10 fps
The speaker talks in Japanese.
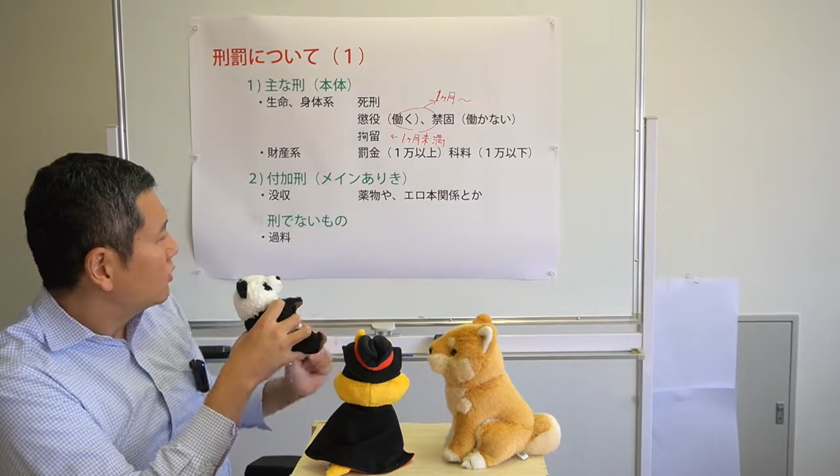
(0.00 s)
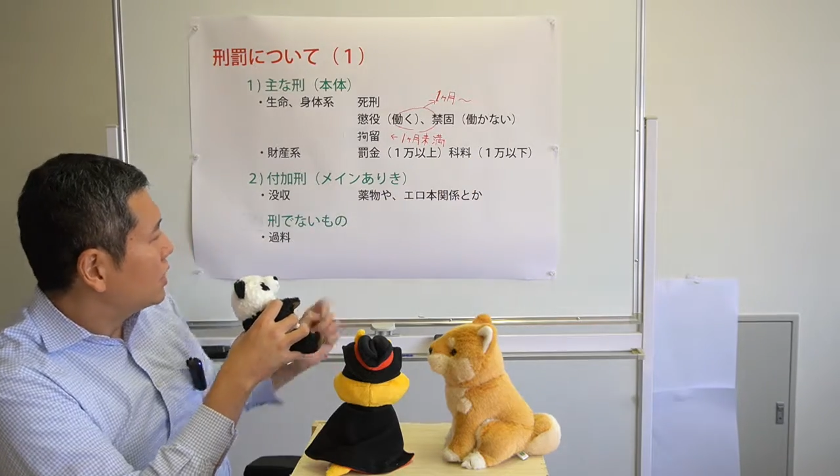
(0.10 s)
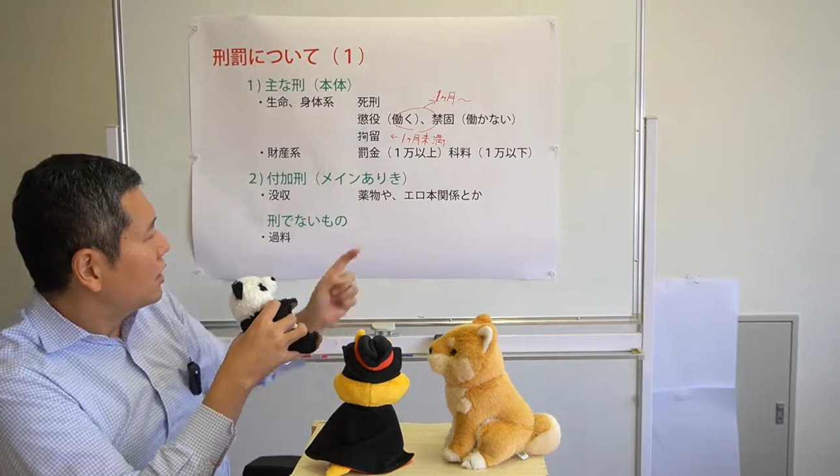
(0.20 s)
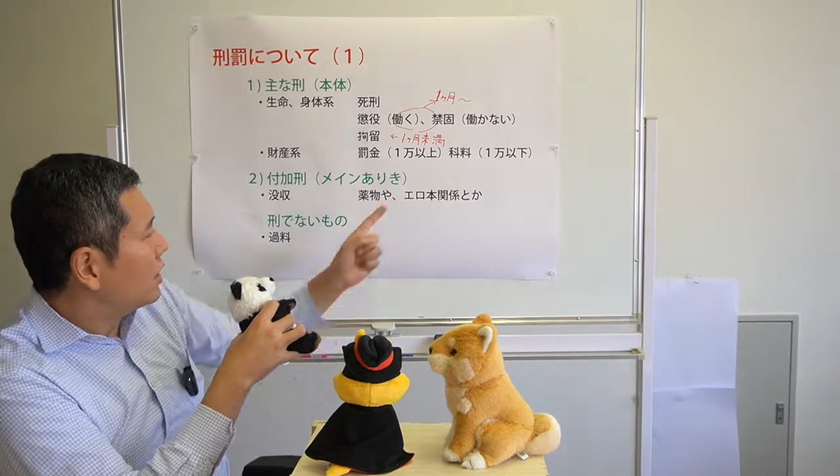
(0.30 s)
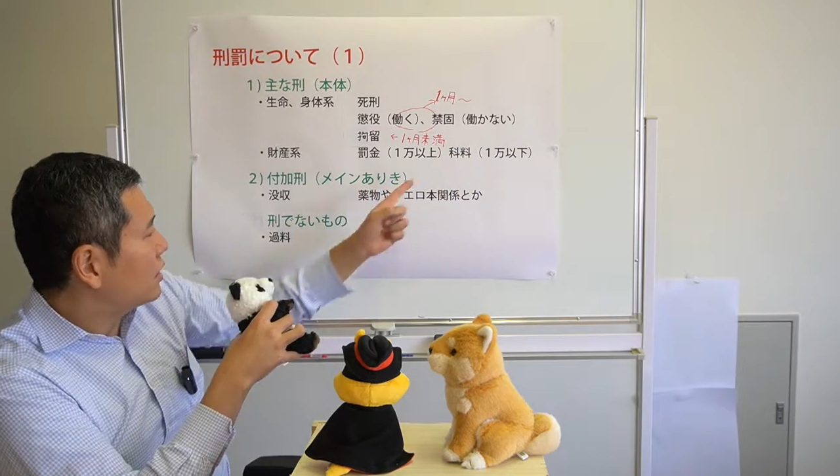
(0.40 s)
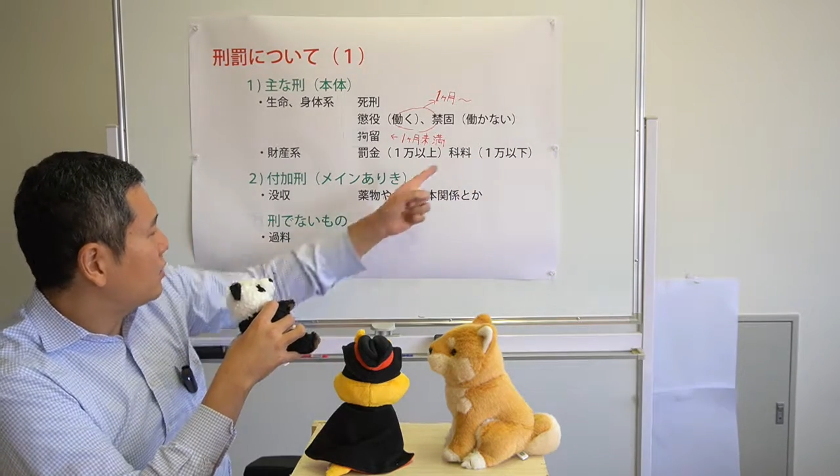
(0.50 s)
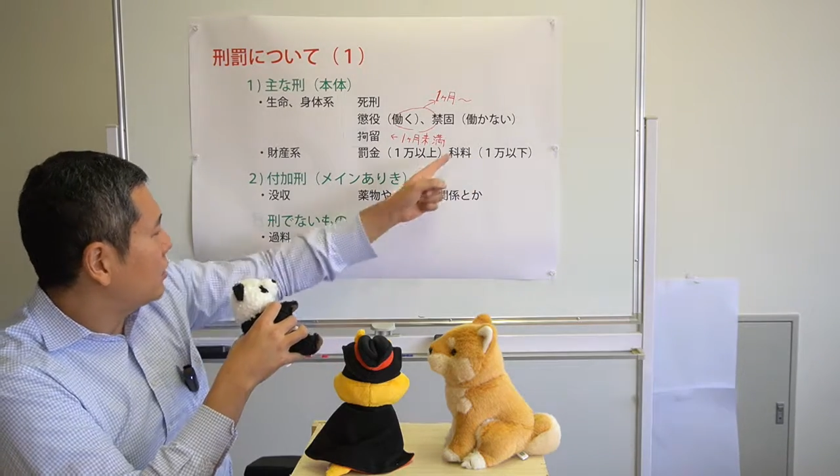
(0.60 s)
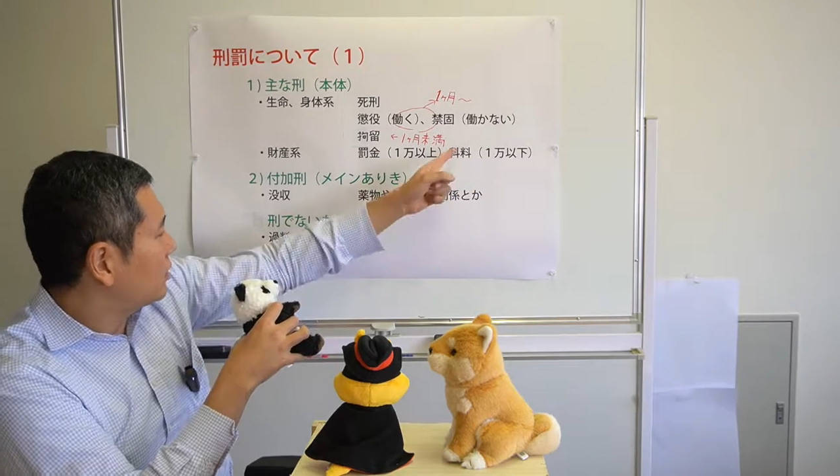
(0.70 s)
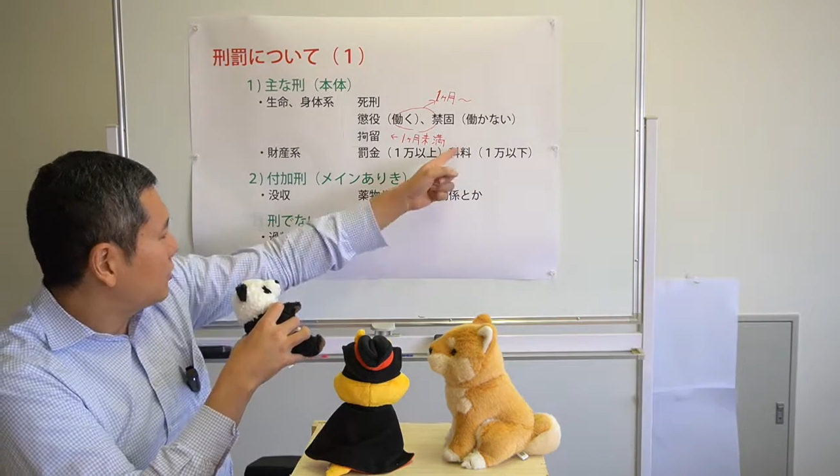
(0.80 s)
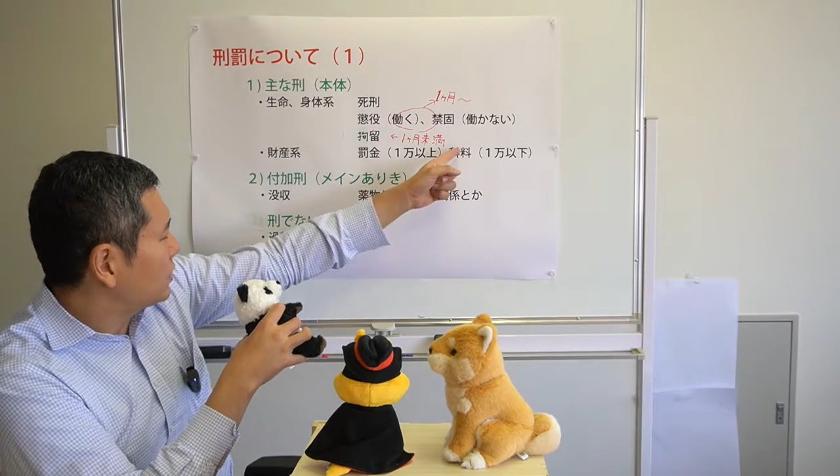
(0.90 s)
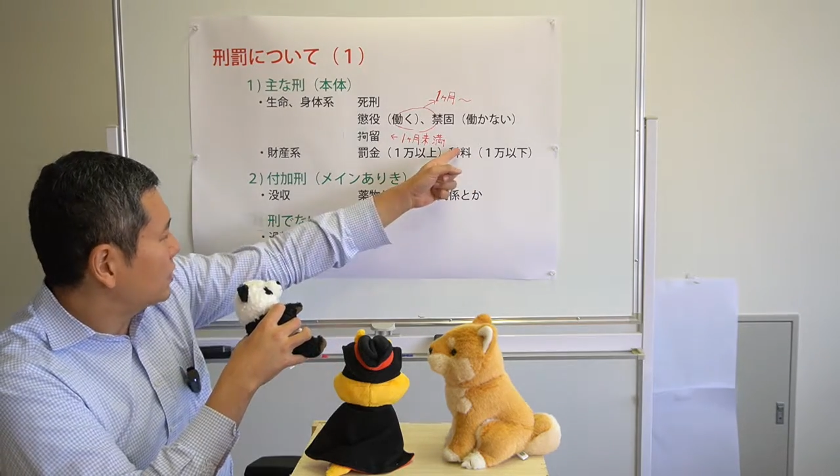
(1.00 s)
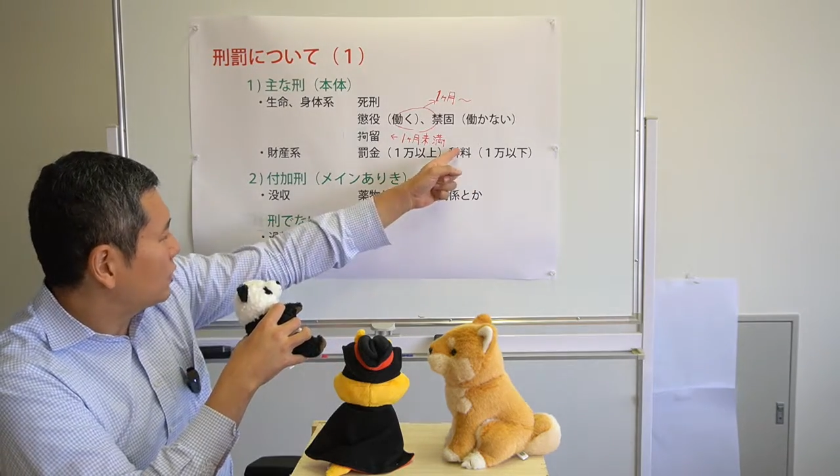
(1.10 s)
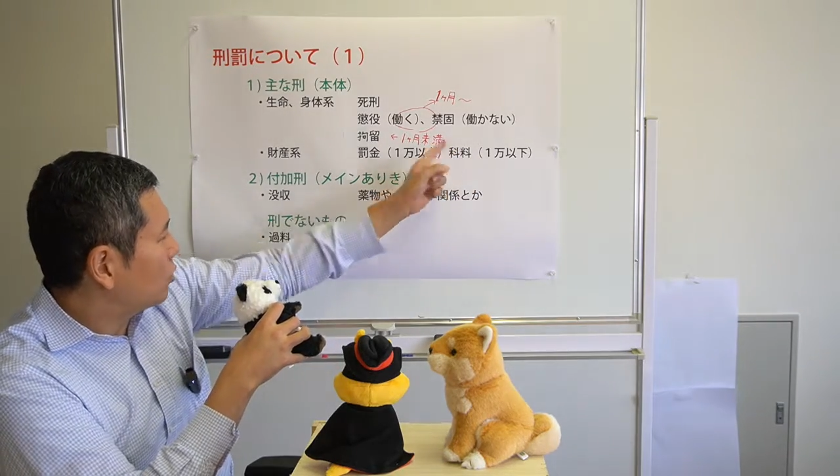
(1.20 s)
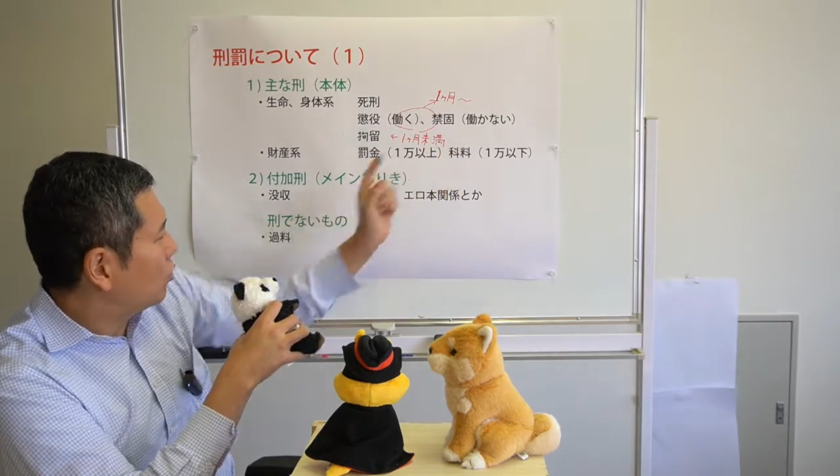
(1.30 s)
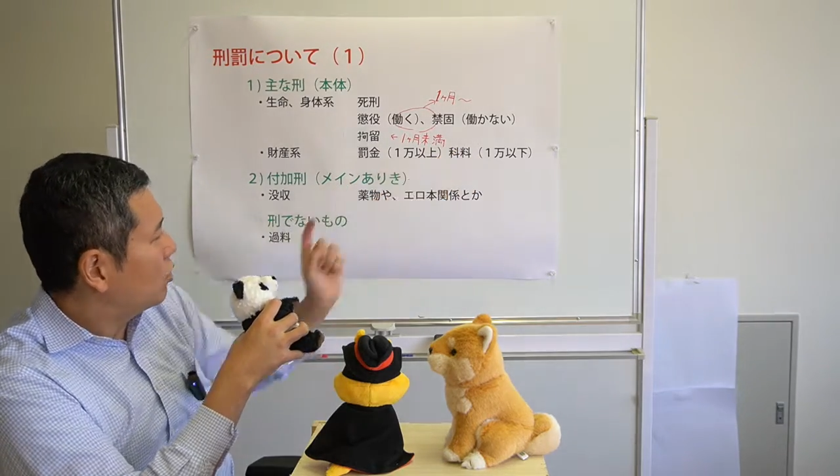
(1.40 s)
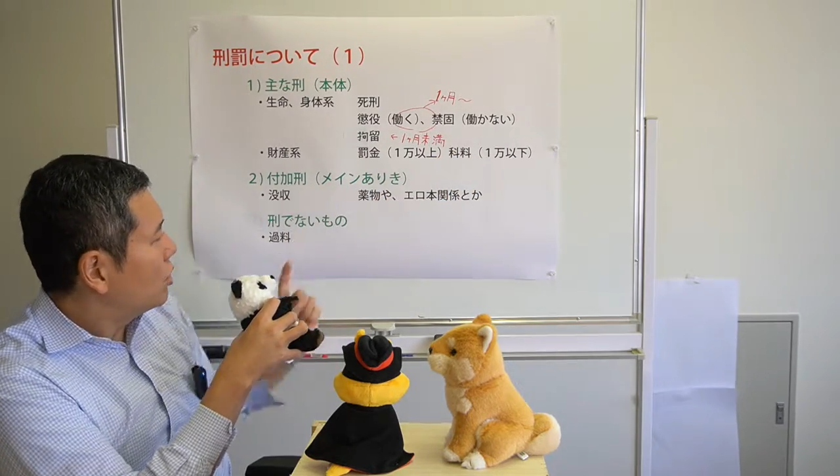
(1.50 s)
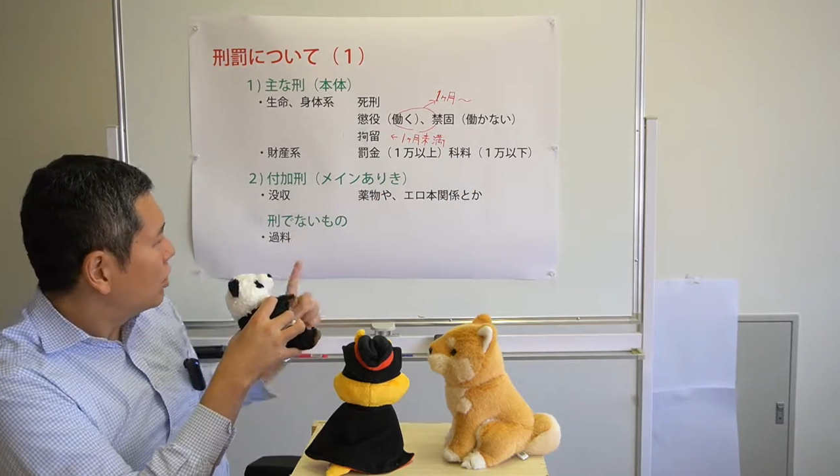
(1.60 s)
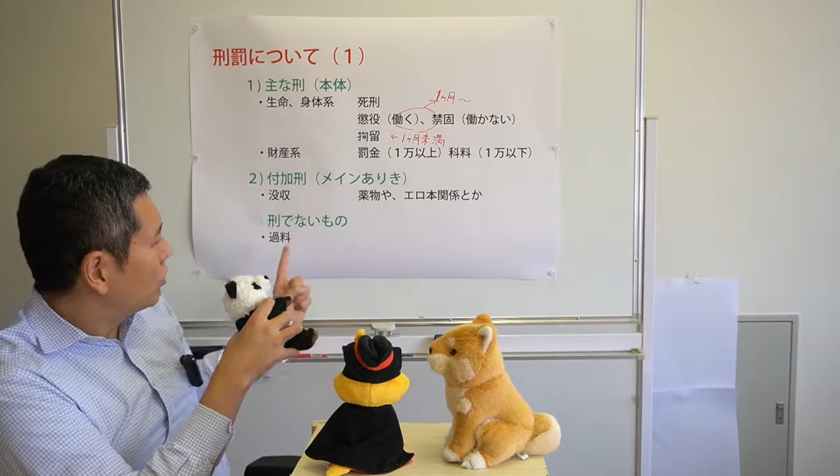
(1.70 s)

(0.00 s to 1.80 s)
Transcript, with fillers: 金額決まってますけど